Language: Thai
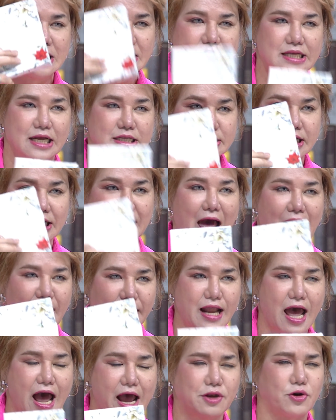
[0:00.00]
ดิฉันจะล้าง
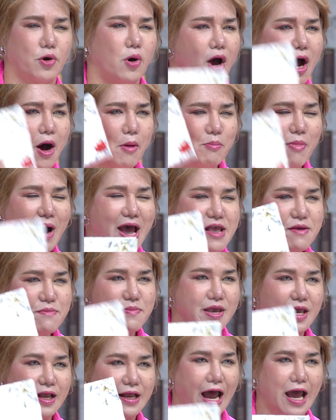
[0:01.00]
หน้าให้ดู ไม่
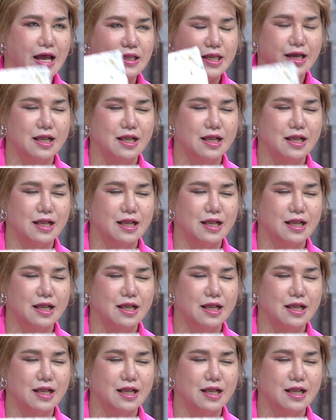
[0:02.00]
มีใคร